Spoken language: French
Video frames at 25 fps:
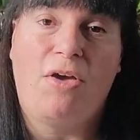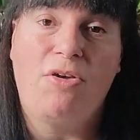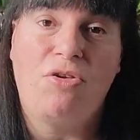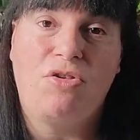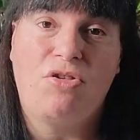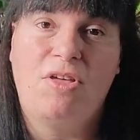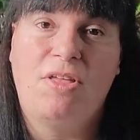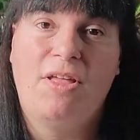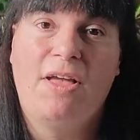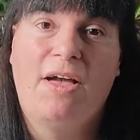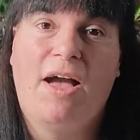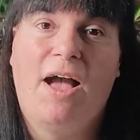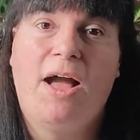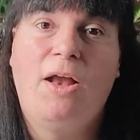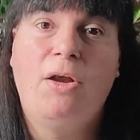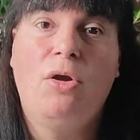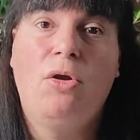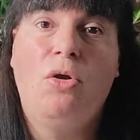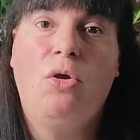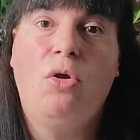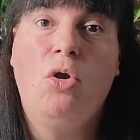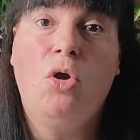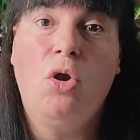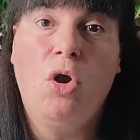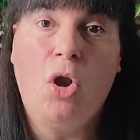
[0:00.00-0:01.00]
en
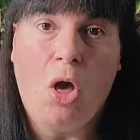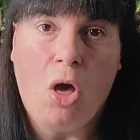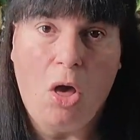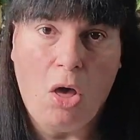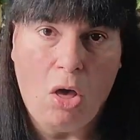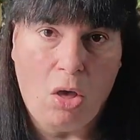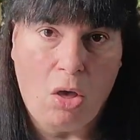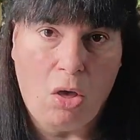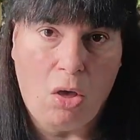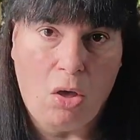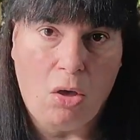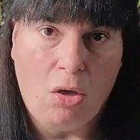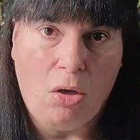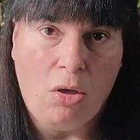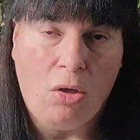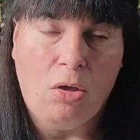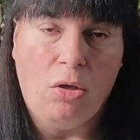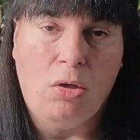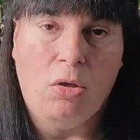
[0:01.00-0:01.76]
général l'or,